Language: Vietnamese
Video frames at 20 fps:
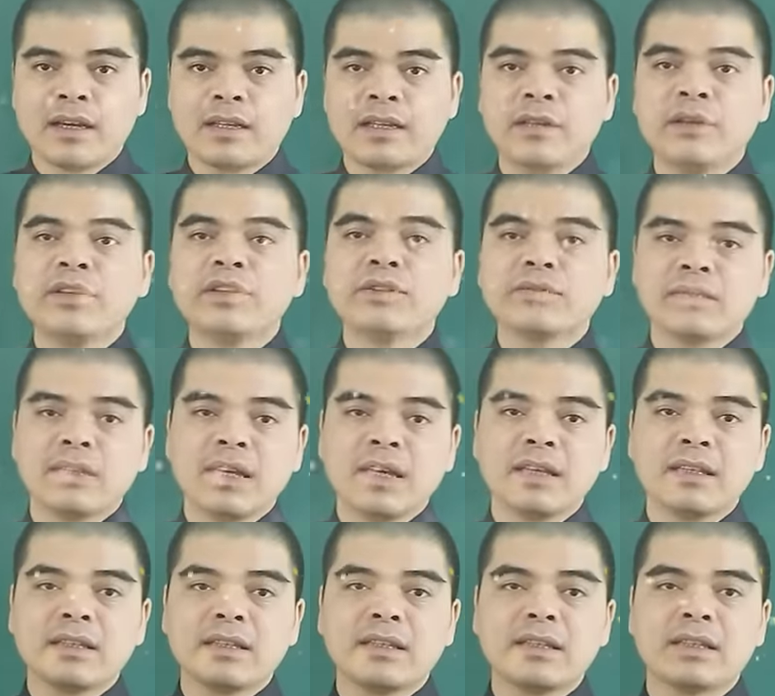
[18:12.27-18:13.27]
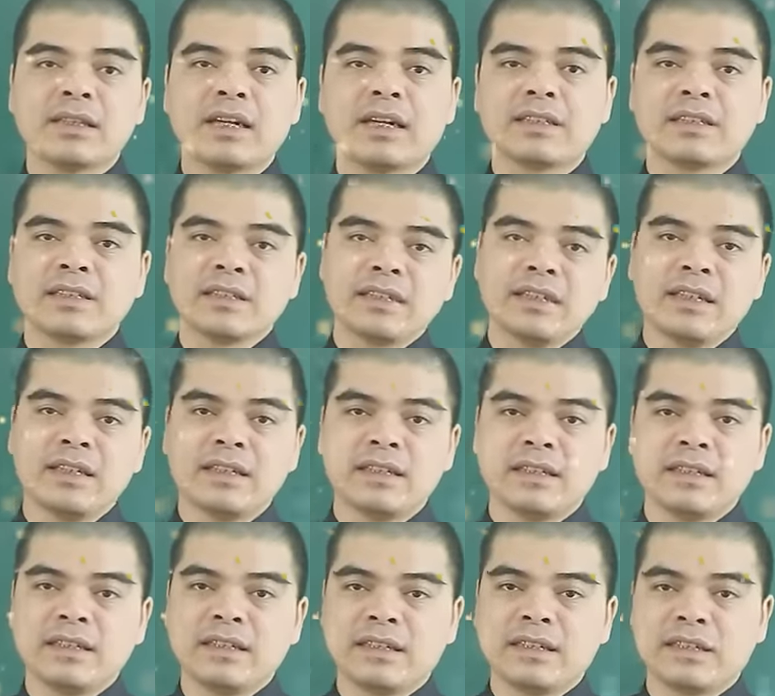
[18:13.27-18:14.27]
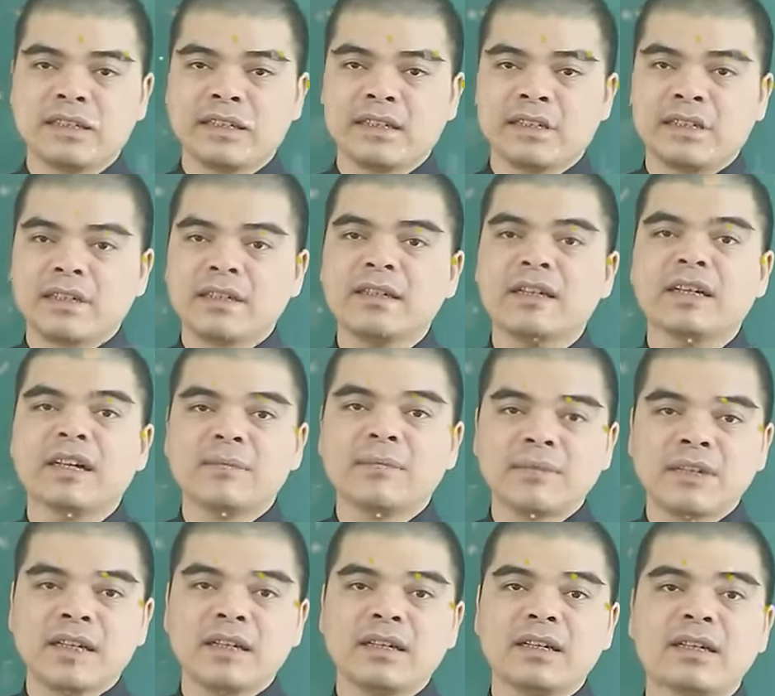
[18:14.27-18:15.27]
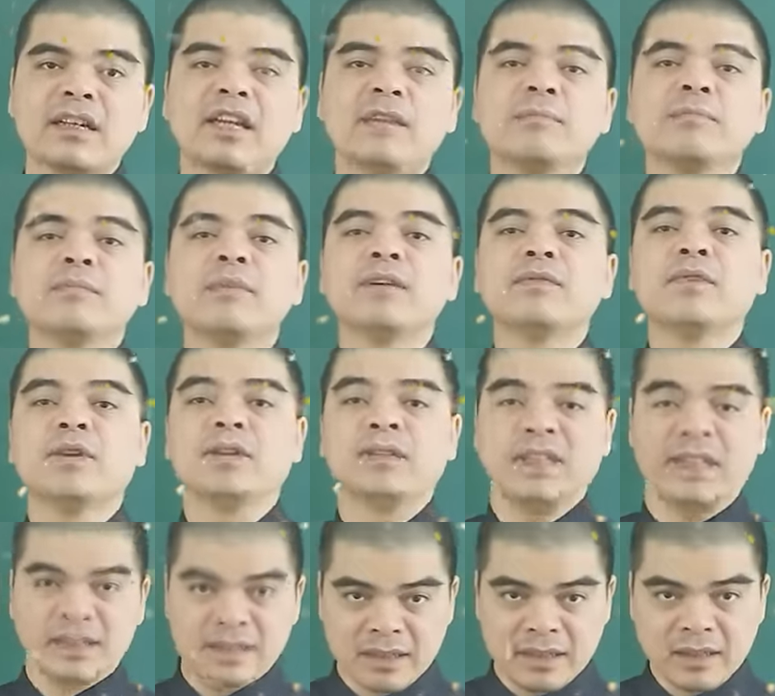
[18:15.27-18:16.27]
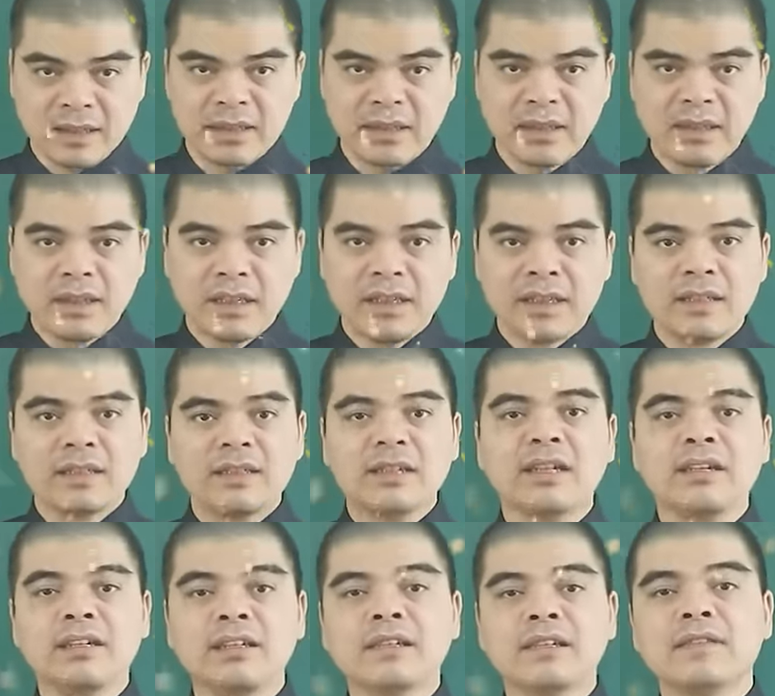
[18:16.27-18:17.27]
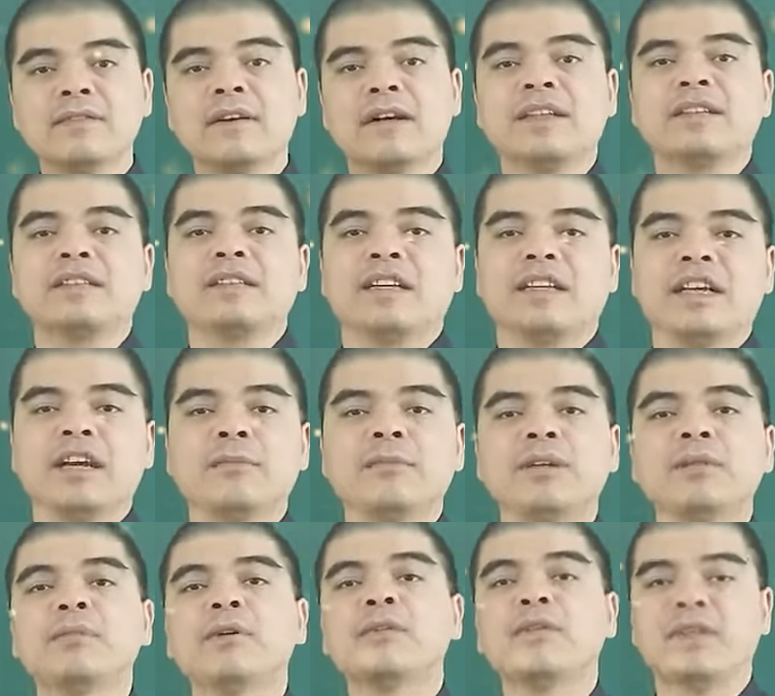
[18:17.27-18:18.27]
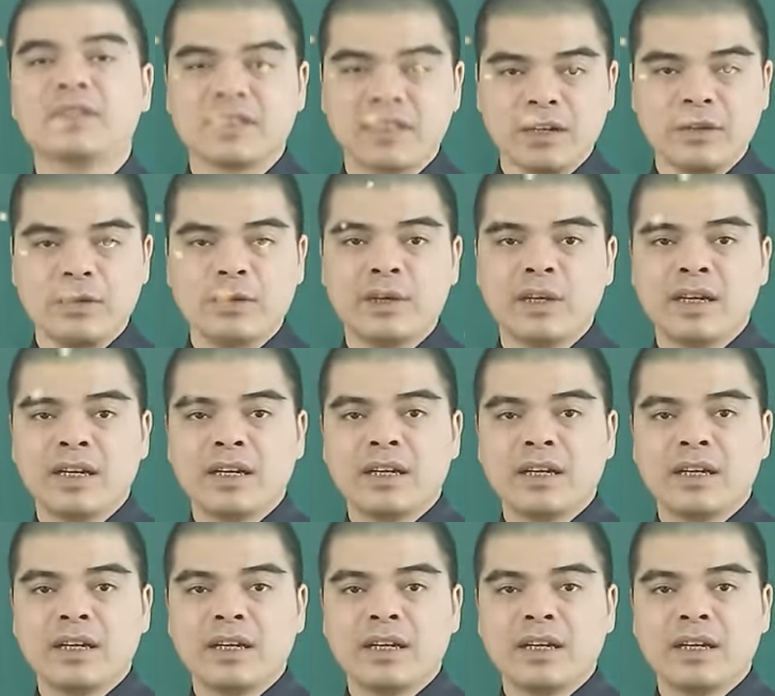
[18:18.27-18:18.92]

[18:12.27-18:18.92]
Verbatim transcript: Nếu đi chúc Tết thì cả gia đình thì người nam nhân nên bước vào nhà trước, người nữ và trẻ em nên bước vào sau.